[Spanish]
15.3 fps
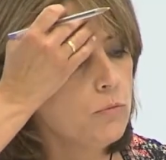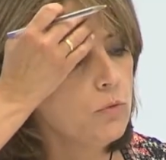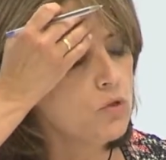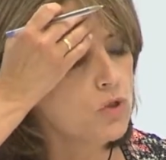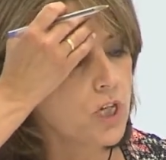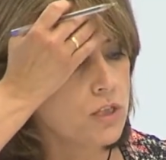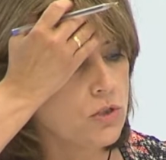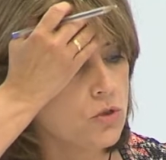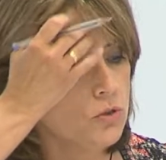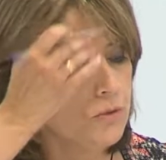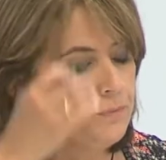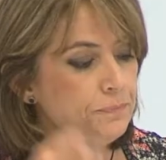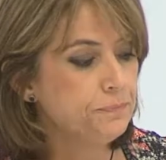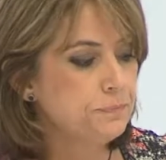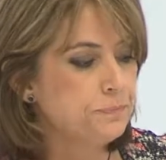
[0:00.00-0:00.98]

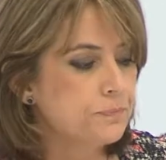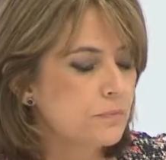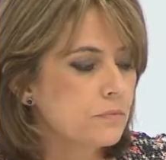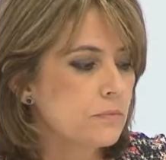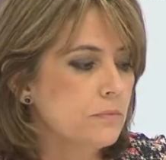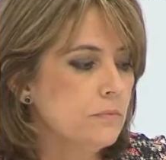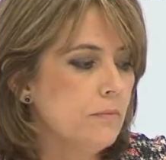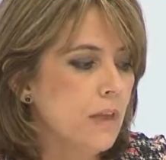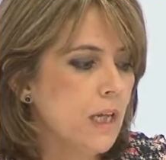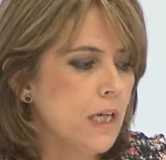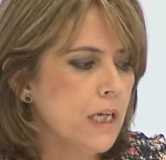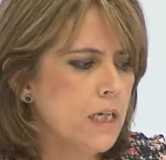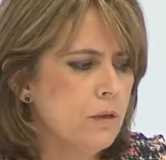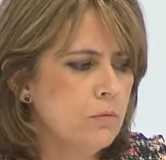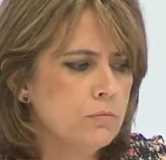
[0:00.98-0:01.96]
muchacho,
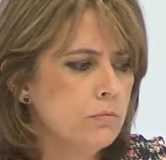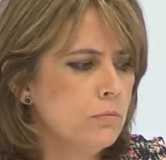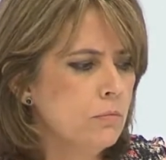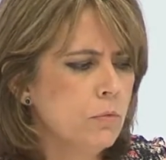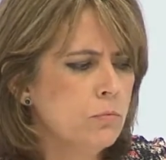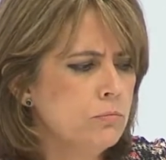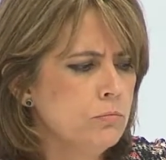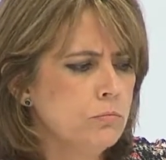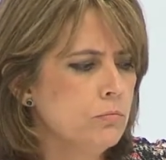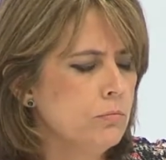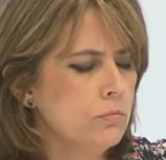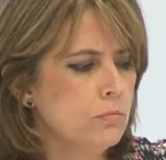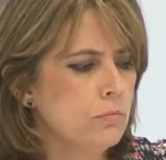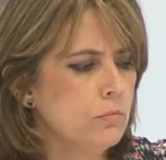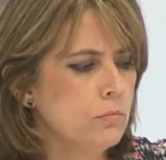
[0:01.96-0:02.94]
eh,
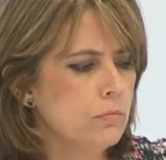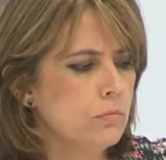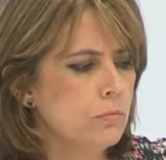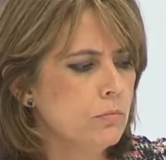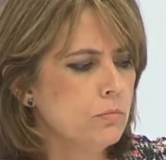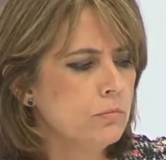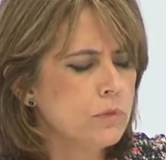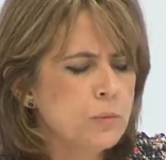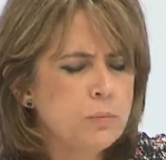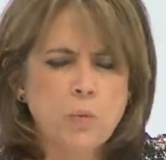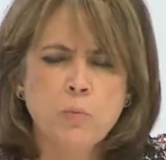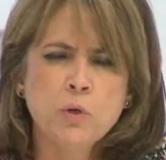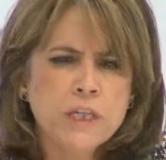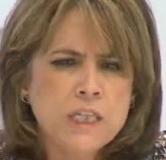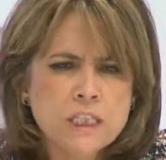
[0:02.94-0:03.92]
un tipo
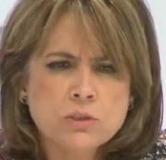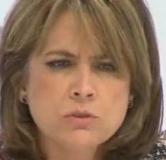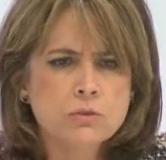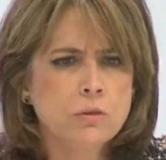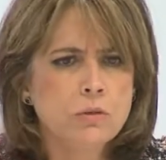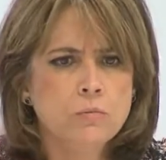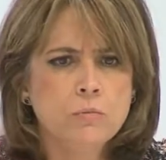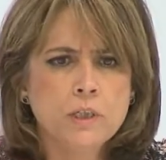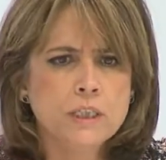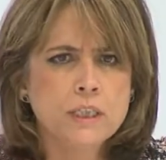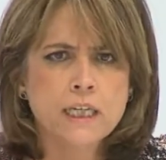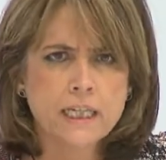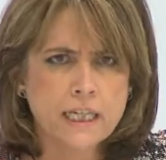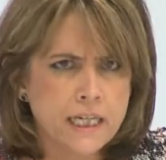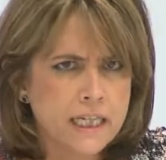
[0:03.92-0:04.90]
muy listo, muy
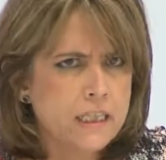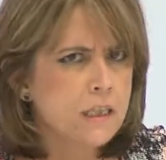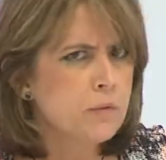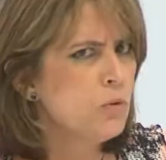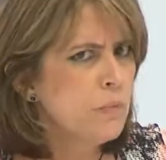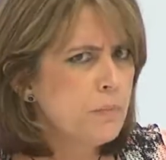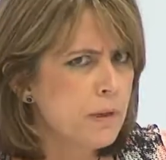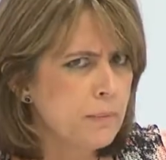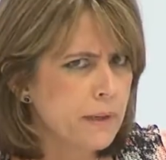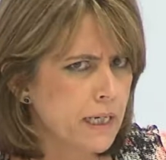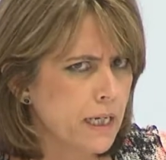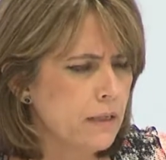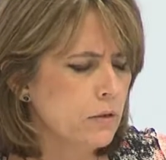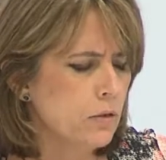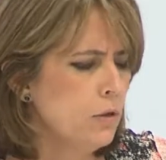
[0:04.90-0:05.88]
inteligente y muy
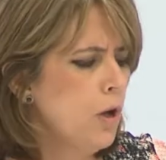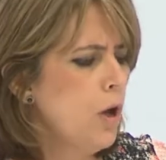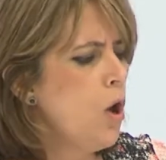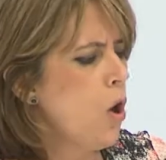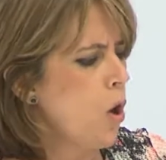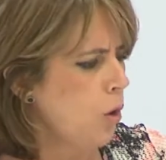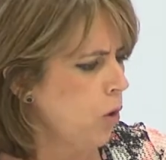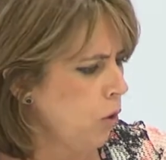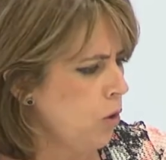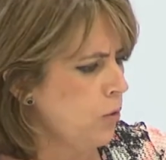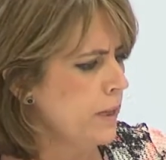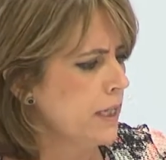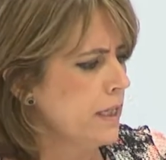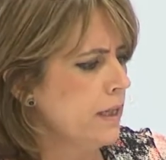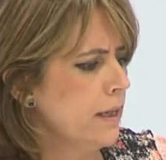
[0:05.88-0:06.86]
preparado,
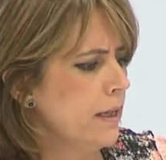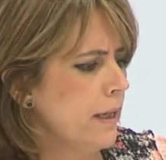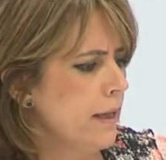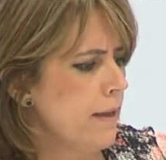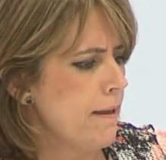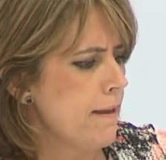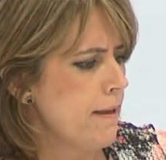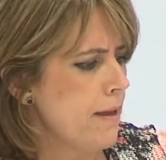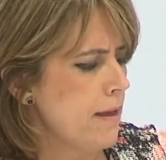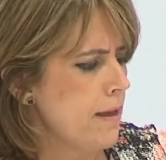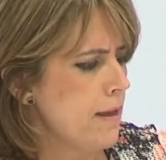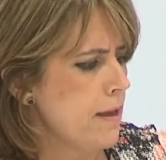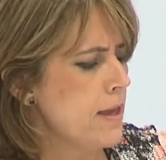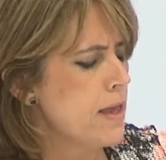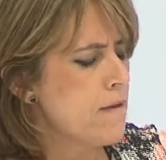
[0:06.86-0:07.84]
joven,
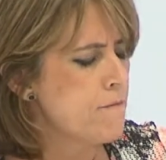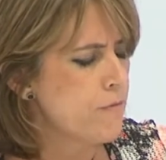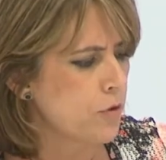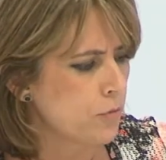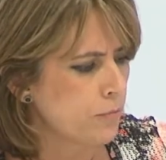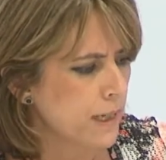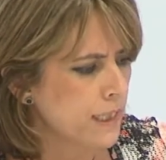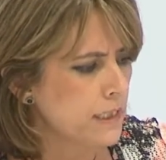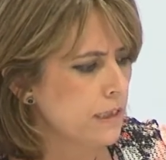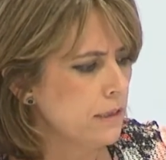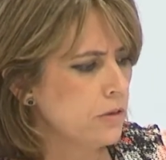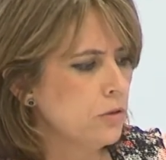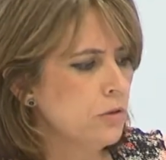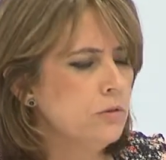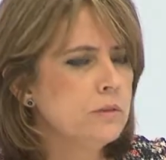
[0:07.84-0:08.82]
eh,
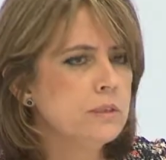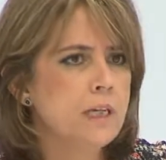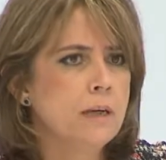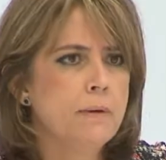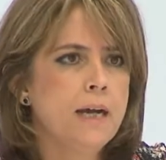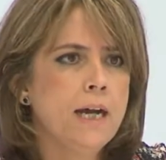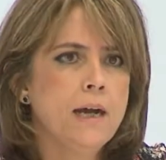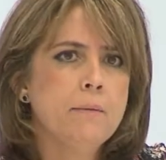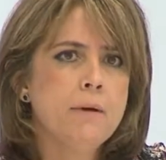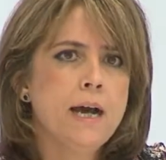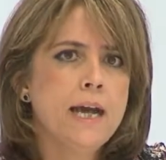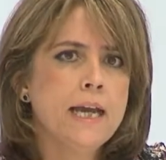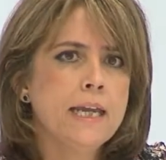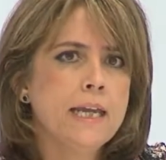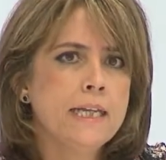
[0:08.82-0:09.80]
informático,
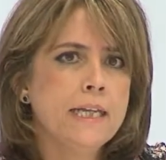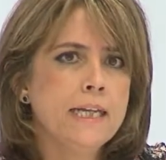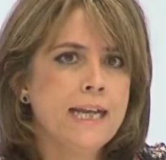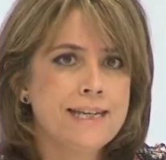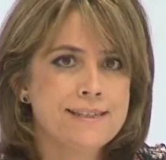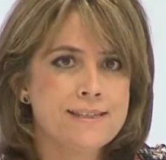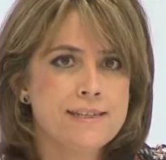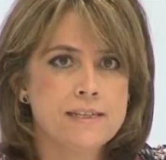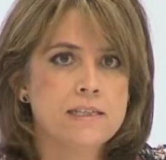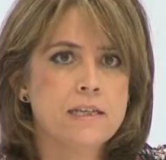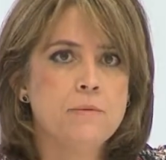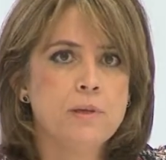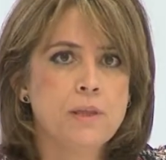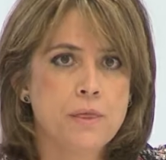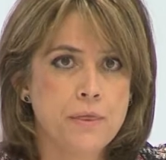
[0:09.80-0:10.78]
trabajaba en el
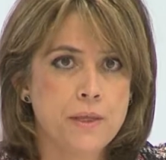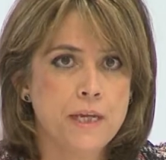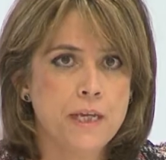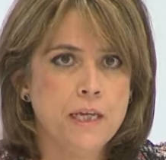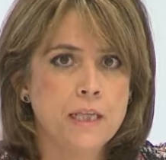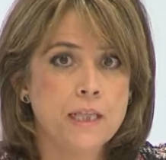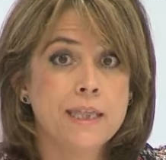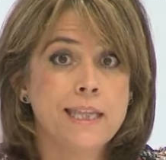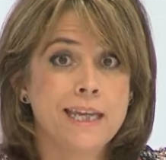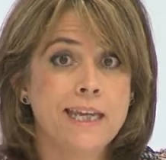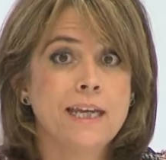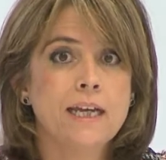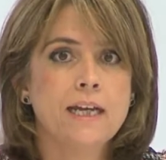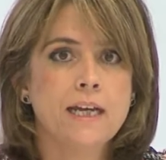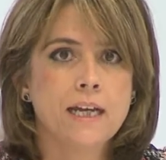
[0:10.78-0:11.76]
HSBC
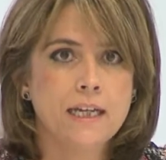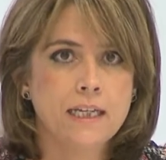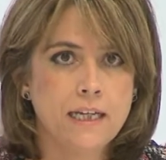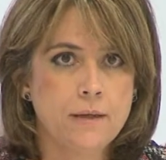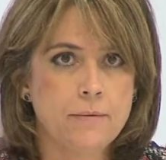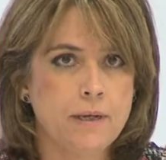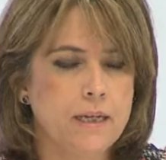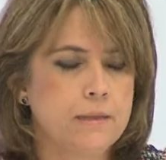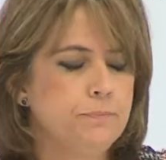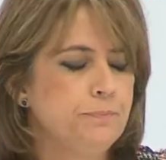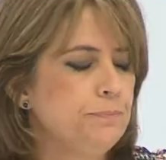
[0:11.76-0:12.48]
de Ginebra.